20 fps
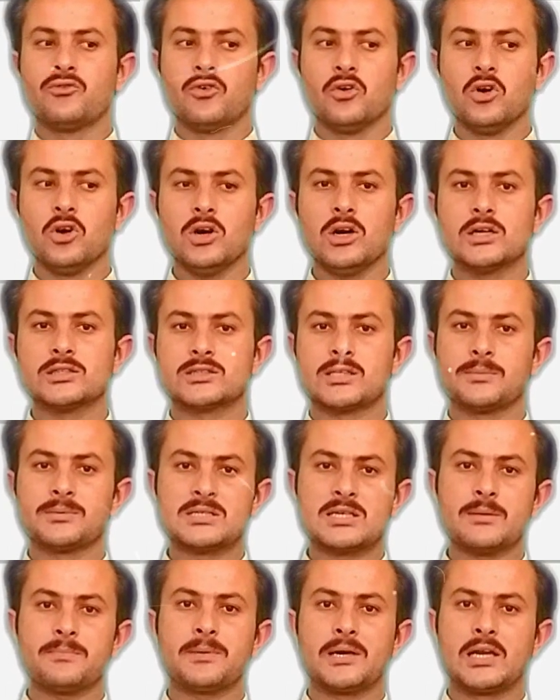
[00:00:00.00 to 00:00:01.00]
वो
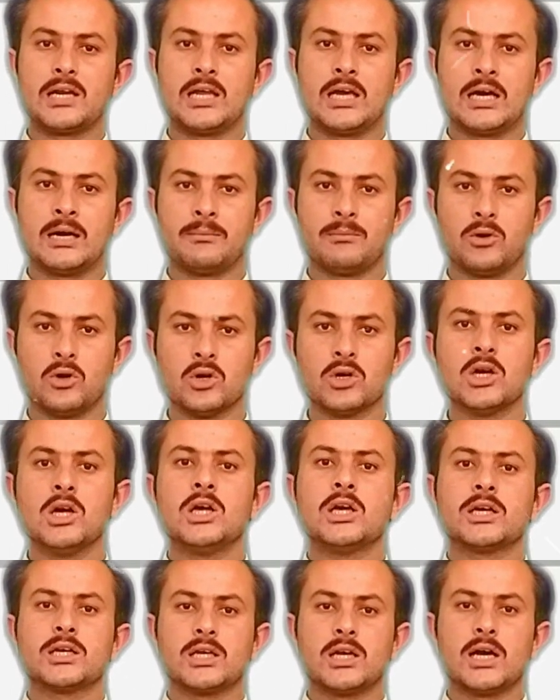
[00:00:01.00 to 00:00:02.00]
सबसे पहले हम लोग
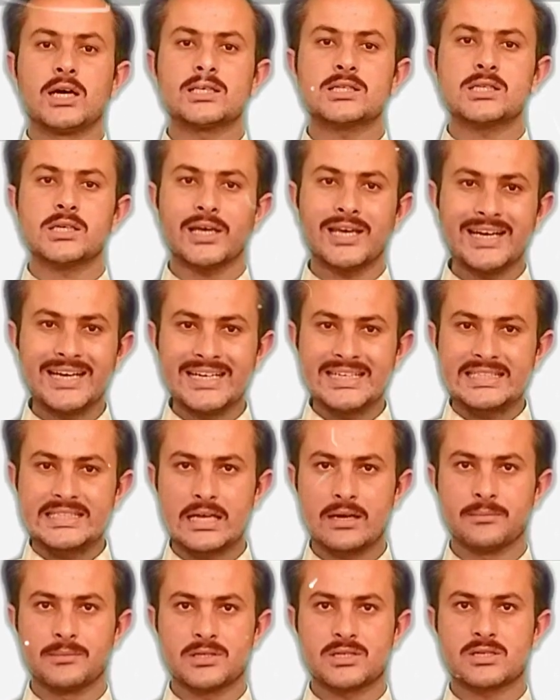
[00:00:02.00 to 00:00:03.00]
क्लास एट
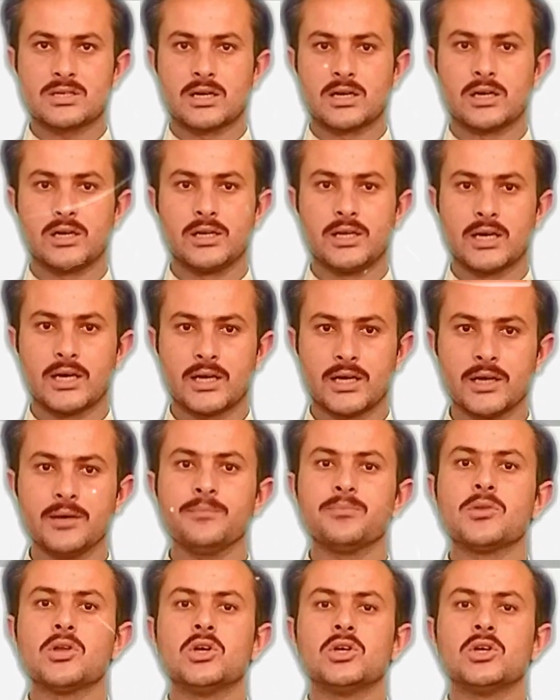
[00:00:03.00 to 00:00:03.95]
से हमने स्टार्ट लिया है